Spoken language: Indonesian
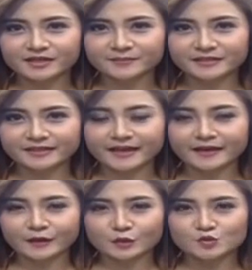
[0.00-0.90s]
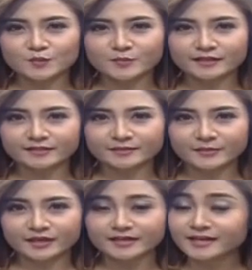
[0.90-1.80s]
milik PT Hero Supermarket
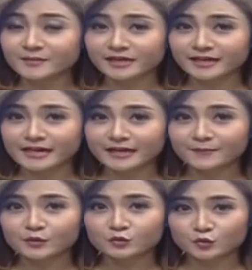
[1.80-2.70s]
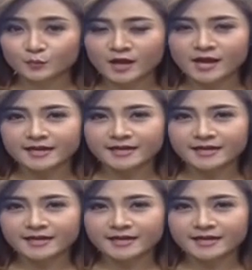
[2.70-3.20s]
TBK dikabarkan akan menutup